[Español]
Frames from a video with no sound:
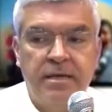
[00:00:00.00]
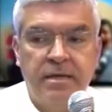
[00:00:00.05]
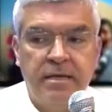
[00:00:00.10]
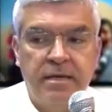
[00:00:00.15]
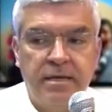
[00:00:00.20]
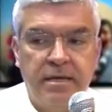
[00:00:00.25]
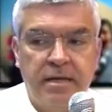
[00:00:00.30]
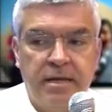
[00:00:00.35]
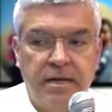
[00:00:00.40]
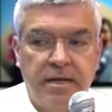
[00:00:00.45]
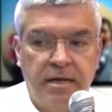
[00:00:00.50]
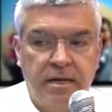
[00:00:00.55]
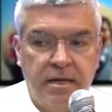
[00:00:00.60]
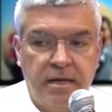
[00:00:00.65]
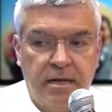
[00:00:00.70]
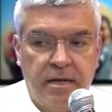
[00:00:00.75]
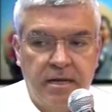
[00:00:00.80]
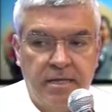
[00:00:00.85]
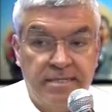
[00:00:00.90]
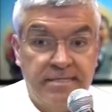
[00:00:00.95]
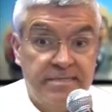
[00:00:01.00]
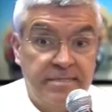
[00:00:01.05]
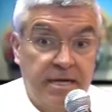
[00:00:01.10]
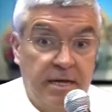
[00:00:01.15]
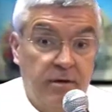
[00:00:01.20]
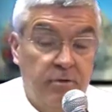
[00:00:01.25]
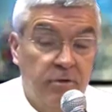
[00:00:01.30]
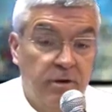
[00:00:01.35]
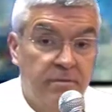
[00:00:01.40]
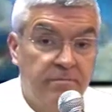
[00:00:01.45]
el, el
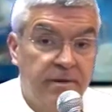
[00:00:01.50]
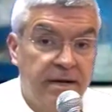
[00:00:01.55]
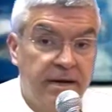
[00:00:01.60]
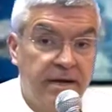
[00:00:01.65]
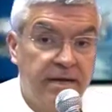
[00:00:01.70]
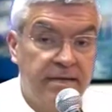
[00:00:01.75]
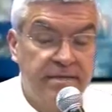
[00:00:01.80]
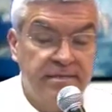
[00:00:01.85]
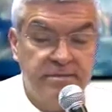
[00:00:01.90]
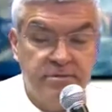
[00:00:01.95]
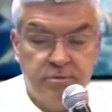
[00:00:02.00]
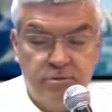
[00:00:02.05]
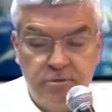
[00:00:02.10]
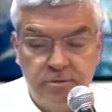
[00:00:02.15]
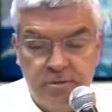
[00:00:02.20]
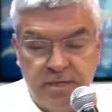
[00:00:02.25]
cielo, el paraíso,